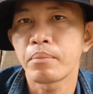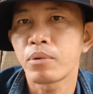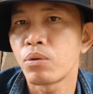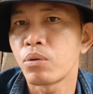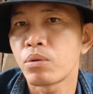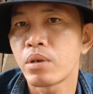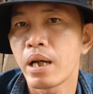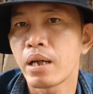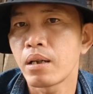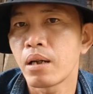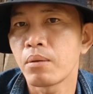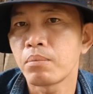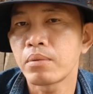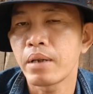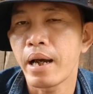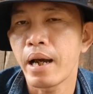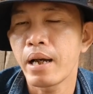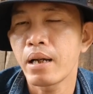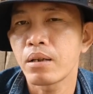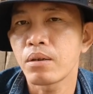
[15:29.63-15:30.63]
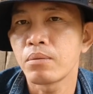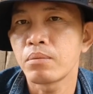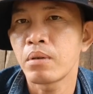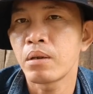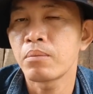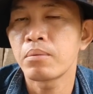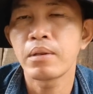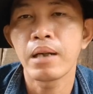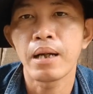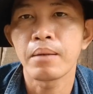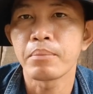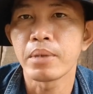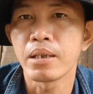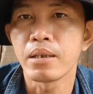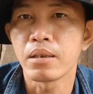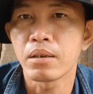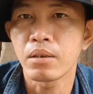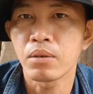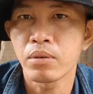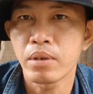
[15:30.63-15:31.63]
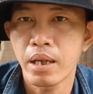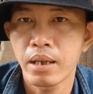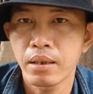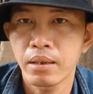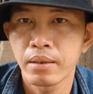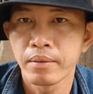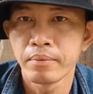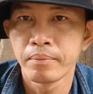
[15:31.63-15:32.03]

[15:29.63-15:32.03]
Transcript: cô dân không trả cũng không có làm gì được cô dân